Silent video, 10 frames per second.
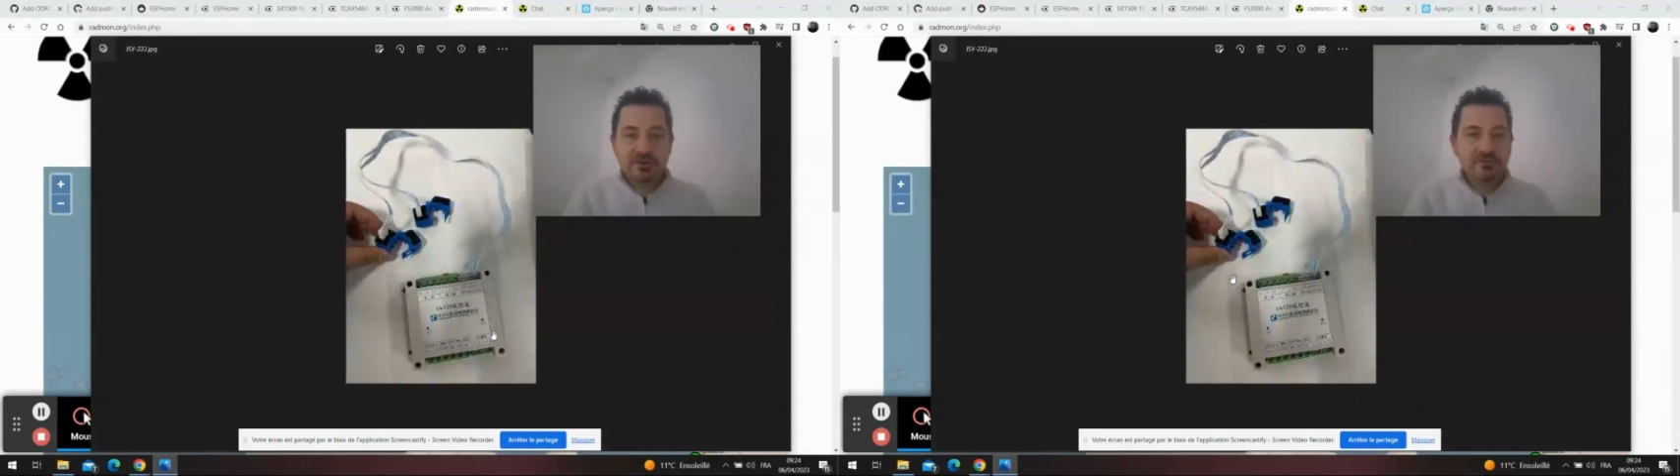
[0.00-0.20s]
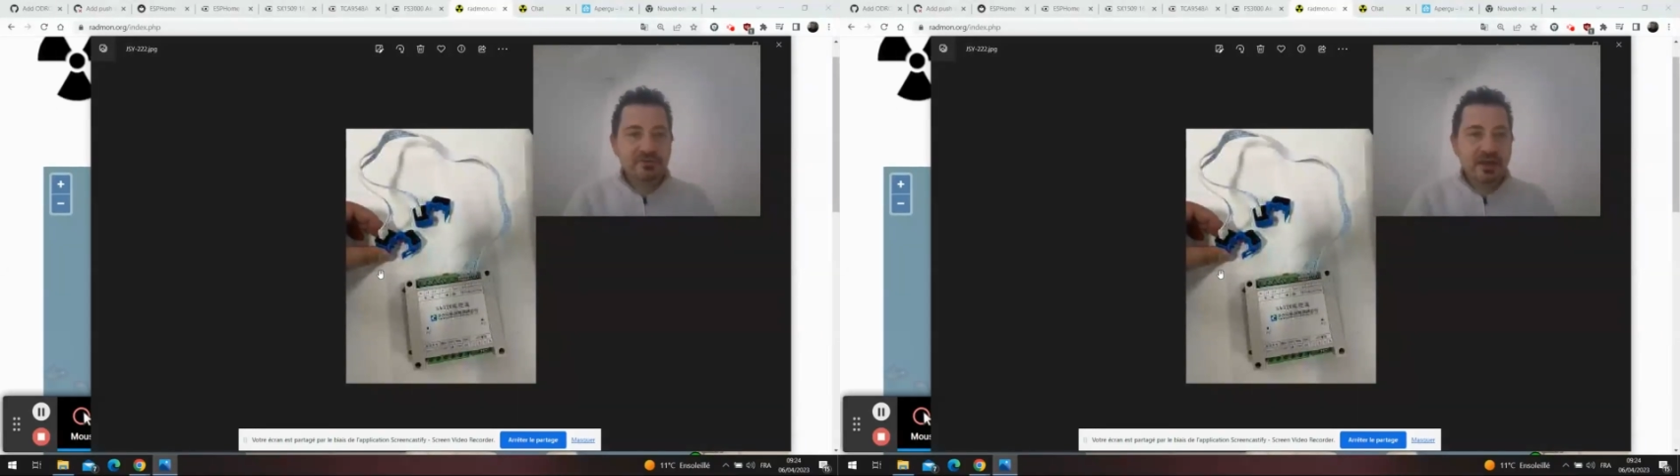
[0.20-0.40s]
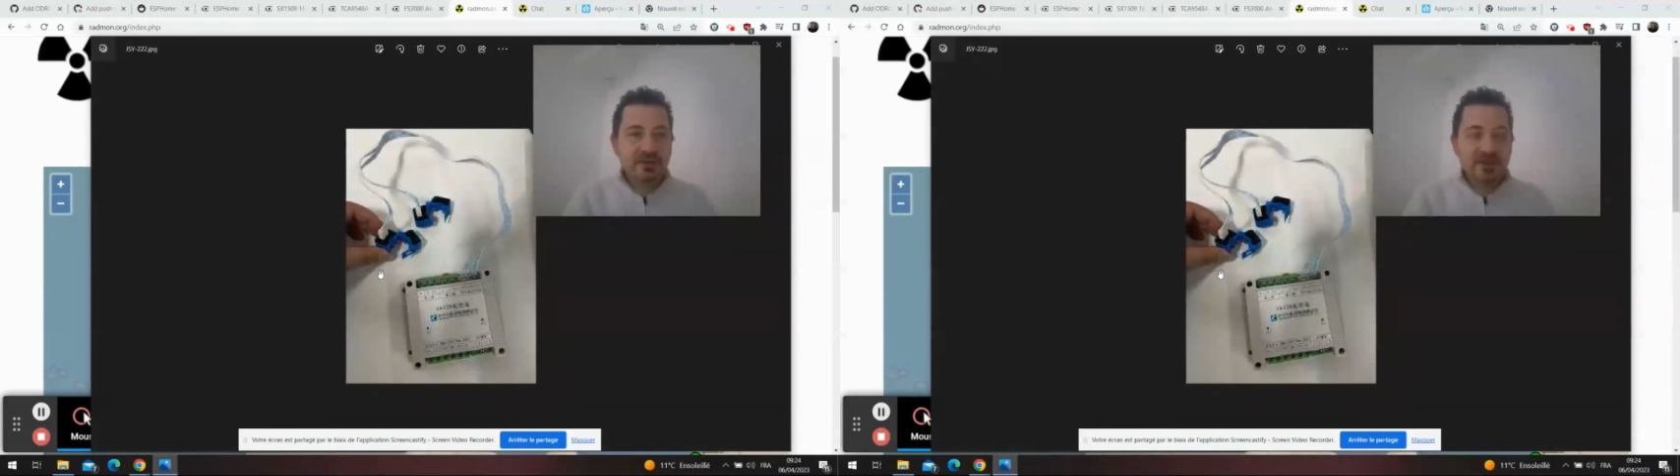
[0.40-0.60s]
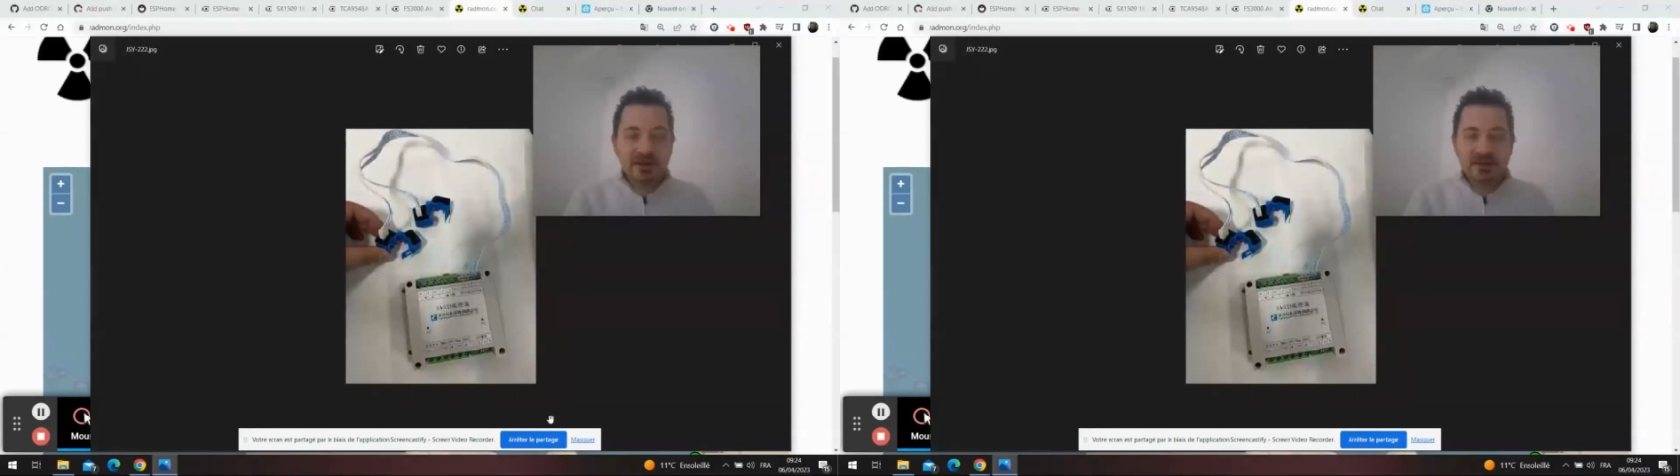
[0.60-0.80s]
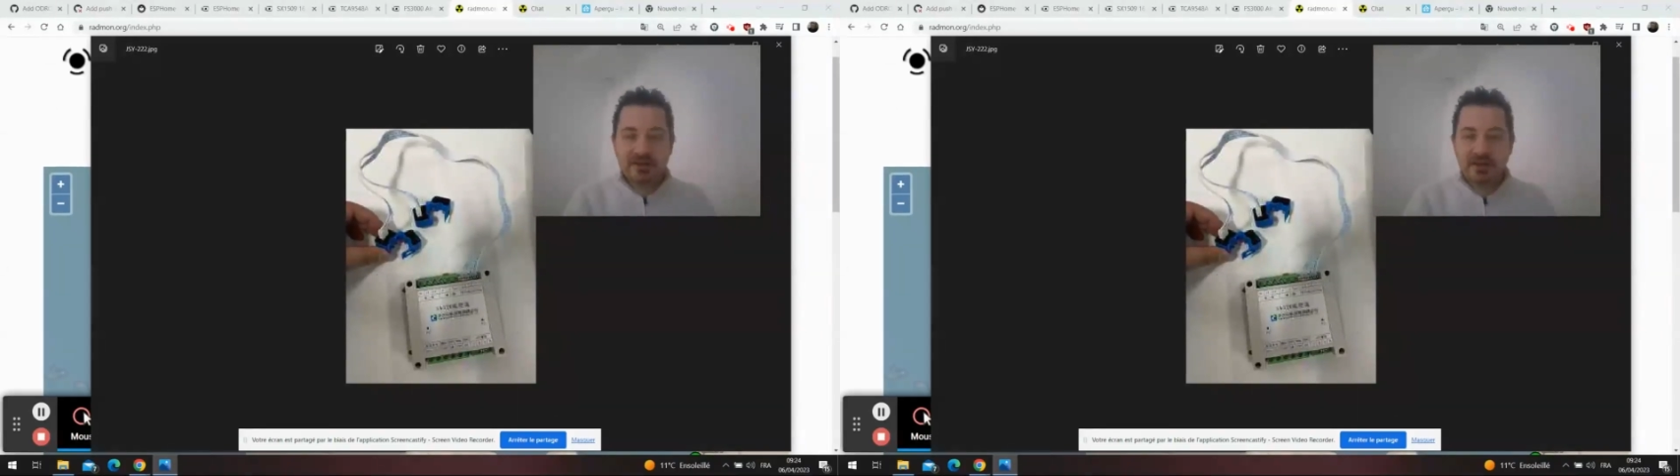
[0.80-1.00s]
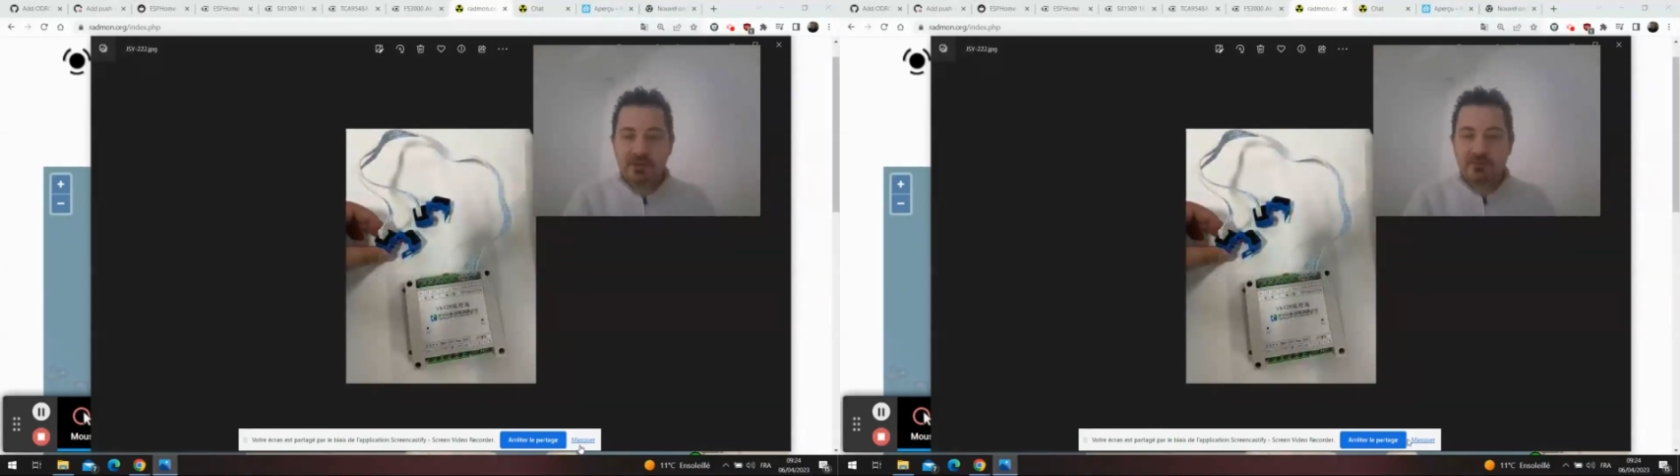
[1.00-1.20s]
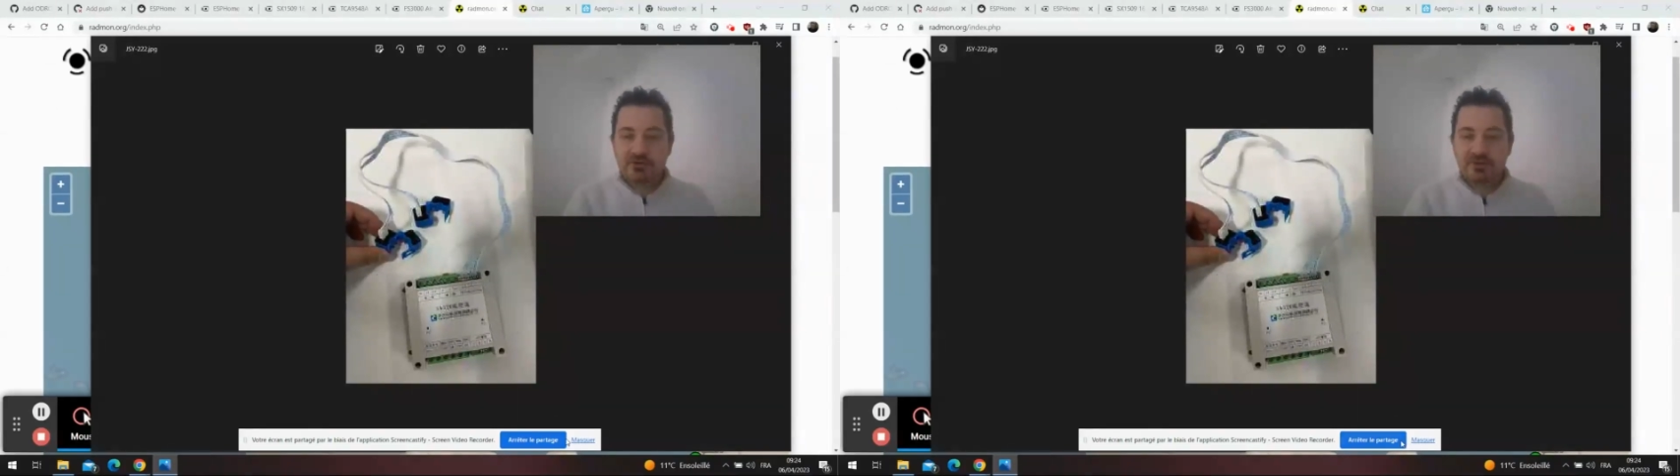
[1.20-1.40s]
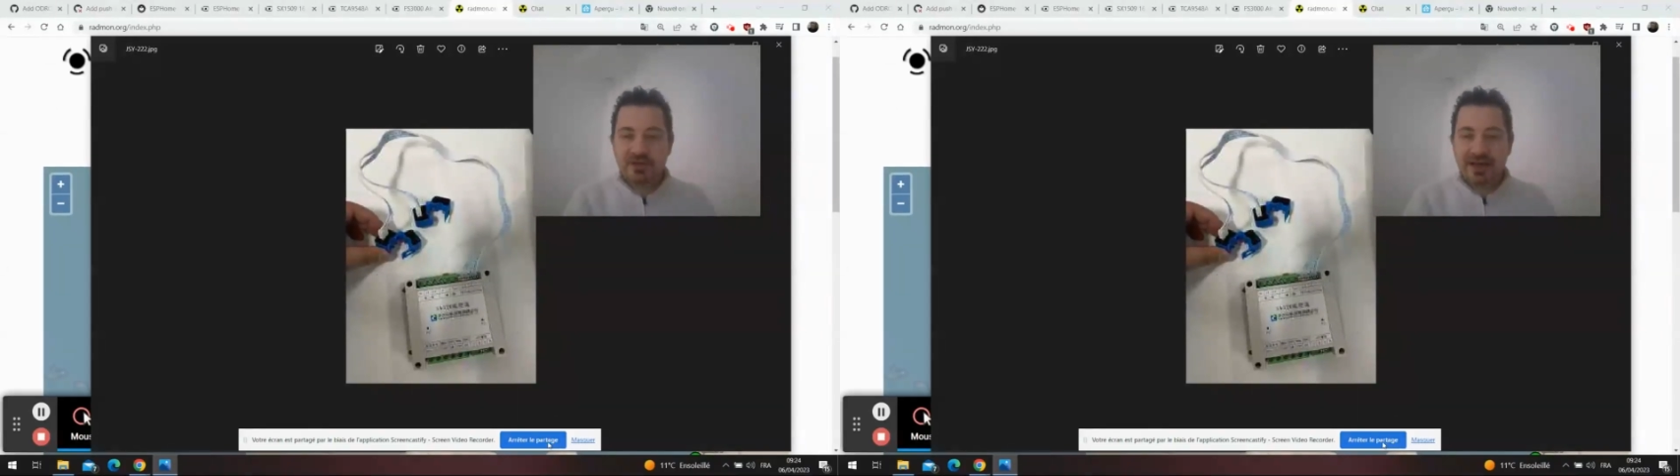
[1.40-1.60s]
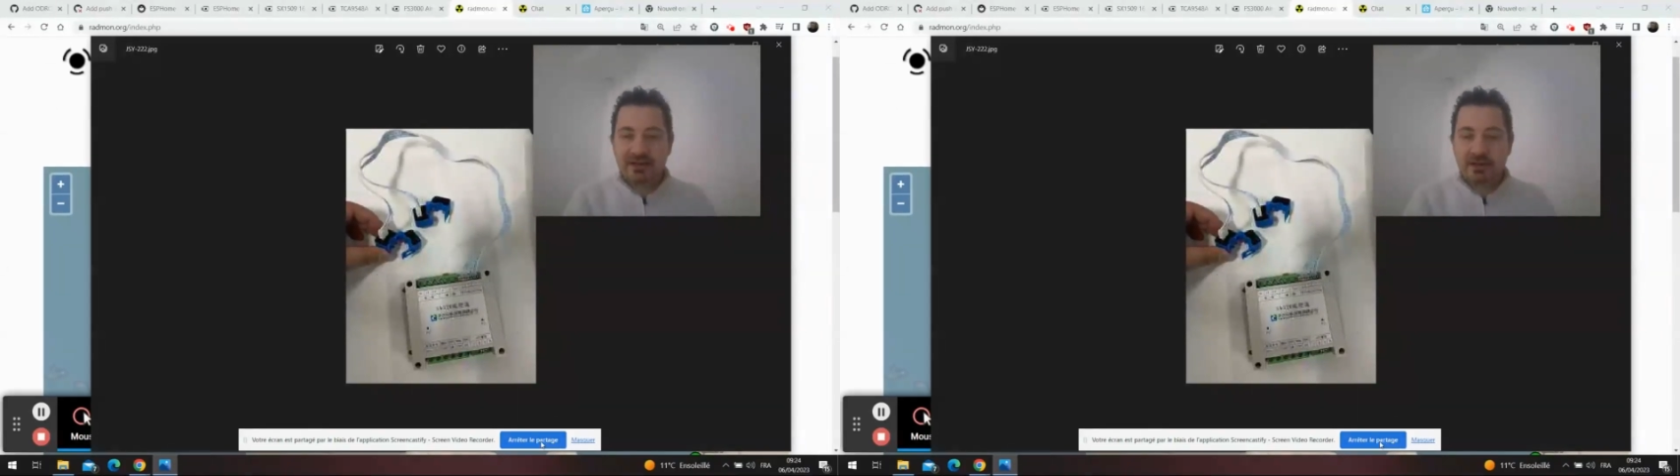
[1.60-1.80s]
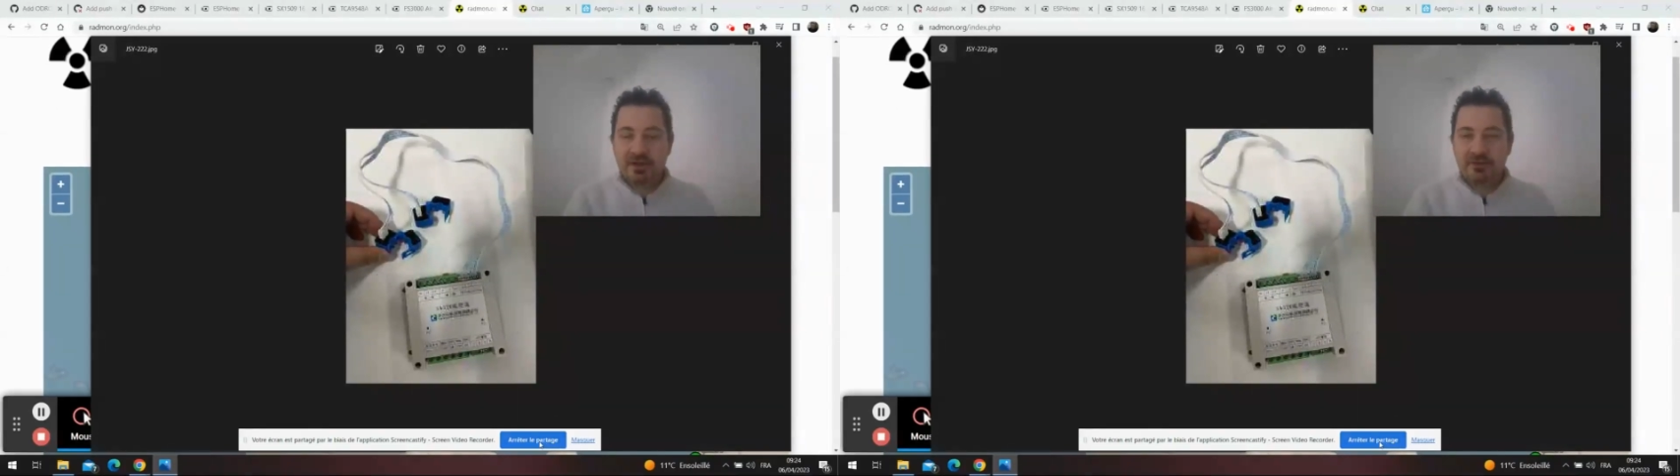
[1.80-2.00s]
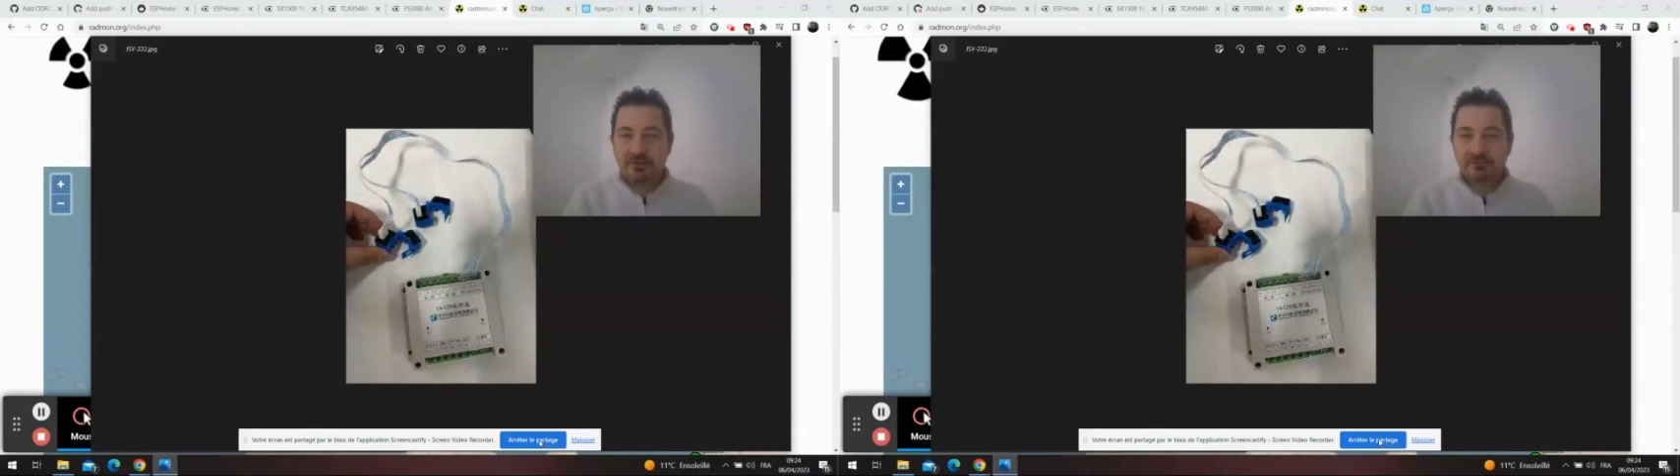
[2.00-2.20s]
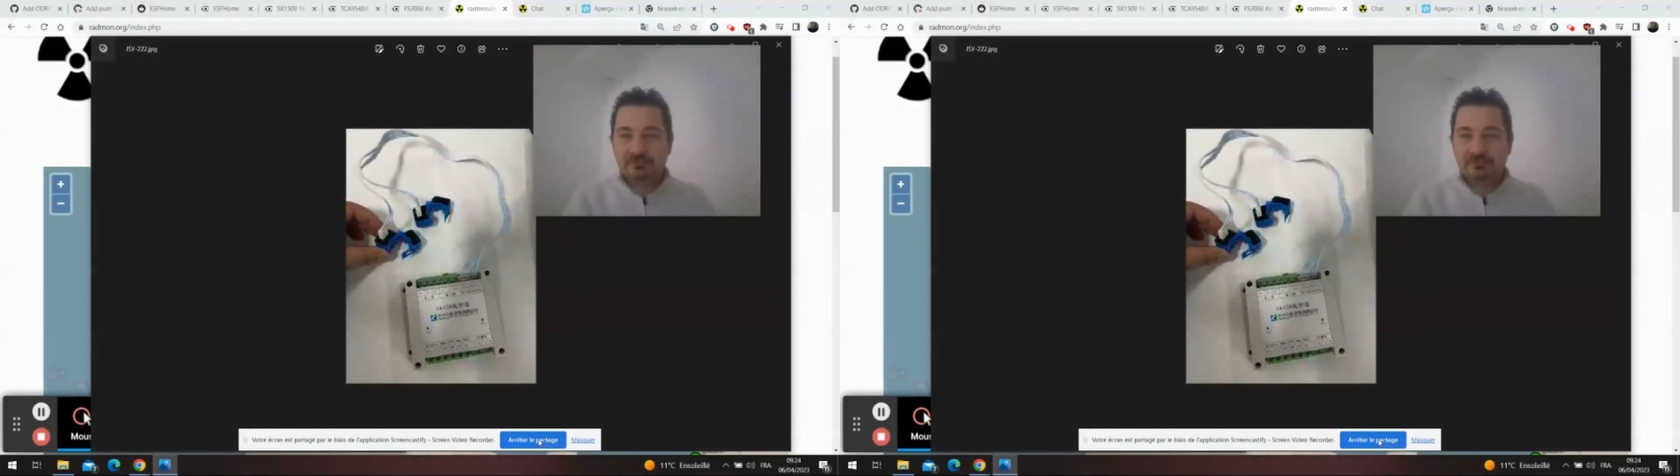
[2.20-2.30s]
vous a intéressé. Et puis, je vous dis à très bientôt.